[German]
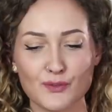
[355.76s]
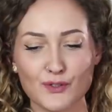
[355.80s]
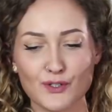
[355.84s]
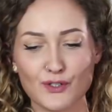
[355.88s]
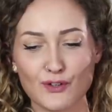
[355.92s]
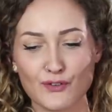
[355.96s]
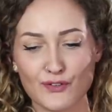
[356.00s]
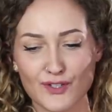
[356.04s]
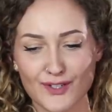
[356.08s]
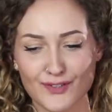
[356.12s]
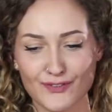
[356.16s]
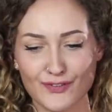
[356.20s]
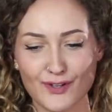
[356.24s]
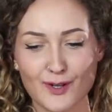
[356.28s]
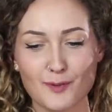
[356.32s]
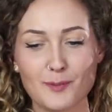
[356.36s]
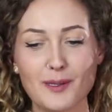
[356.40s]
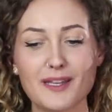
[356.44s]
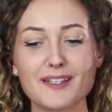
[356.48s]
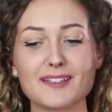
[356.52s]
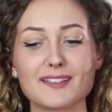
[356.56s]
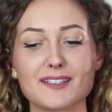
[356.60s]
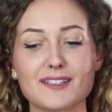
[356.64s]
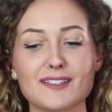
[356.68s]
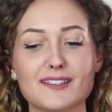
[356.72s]
Mich würde auf jeden Fall
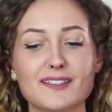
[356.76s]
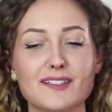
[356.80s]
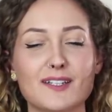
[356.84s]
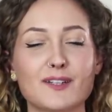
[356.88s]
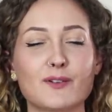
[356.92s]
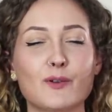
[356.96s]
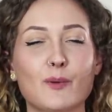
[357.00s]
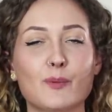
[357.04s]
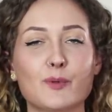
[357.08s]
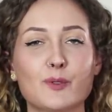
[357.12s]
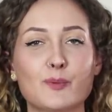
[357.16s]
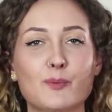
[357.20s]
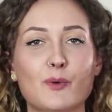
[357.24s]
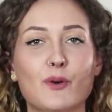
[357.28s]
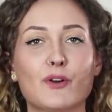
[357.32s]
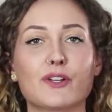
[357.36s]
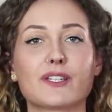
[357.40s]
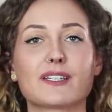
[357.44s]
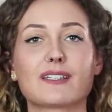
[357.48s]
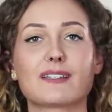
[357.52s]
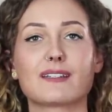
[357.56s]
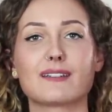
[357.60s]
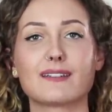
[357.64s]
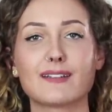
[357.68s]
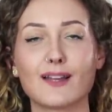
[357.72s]
mal interessieren, ob es bei
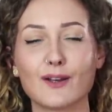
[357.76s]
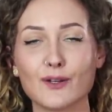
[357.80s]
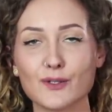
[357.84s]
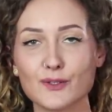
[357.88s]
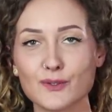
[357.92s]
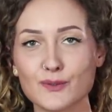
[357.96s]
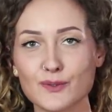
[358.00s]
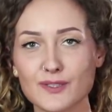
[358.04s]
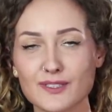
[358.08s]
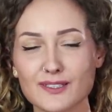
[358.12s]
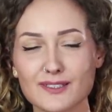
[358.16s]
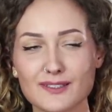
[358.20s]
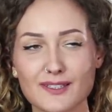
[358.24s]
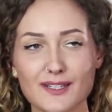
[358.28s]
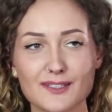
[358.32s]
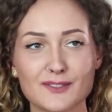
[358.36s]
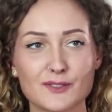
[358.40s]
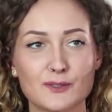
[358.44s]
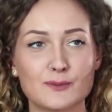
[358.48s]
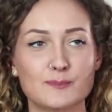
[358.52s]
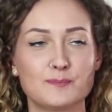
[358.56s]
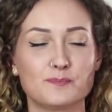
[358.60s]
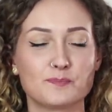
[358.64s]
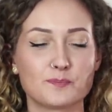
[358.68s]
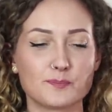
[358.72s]
euch genauso ist.
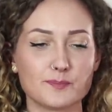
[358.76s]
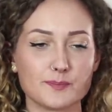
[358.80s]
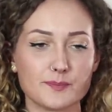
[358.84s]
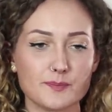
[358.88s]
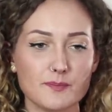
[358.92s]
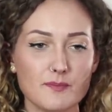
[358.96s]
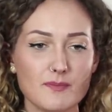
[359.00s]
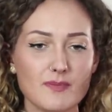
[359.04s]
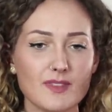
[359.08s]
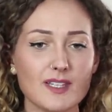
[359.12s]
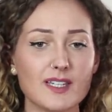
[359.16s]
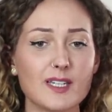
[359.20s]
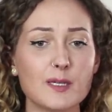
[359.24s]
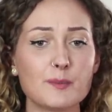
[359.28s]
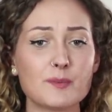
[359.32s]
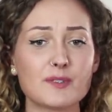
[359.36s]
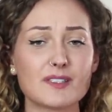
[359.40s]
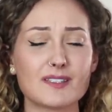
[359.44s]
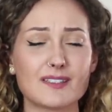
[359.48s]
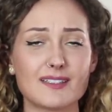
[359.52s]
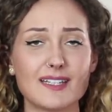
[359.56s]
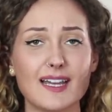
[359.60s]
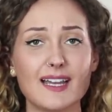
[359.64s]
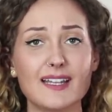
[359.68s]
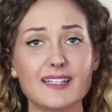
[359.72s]
Also
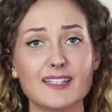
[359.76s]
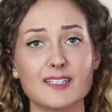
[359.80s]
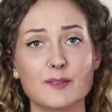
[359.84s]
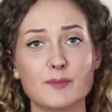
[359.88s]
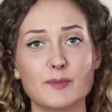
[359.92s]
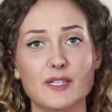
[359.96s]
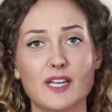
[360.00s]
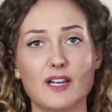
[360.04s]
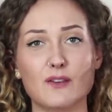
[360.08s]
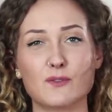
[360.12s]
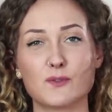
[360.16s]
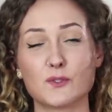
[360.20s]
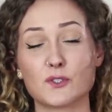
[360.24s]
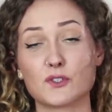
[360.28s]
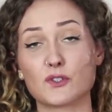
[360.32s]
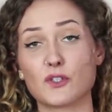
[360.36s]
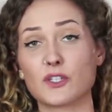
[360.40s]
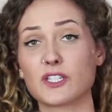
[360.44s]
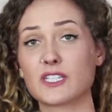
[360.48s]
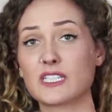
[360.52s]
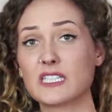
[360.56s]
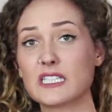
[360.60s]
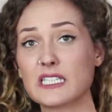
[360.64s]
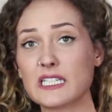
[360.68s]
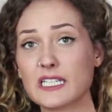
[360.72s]
Gibt es Zeiten im Jahr, wo es
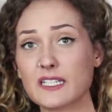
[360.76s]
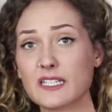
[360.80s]
euch